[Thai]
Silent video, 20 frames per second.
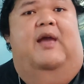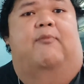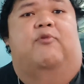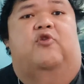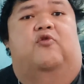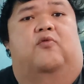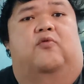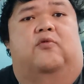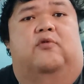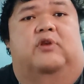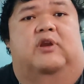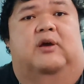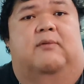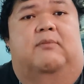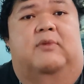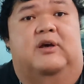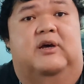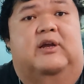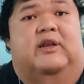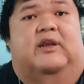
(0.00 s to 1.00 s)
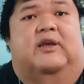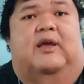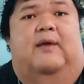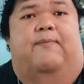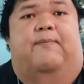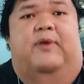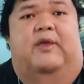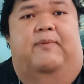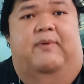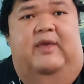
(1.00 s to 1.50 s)
นัมอยู่ 10,000 ครับ
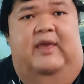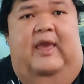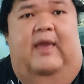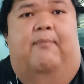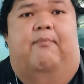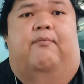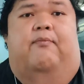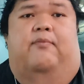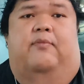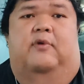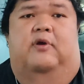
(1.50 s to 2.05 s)
ppm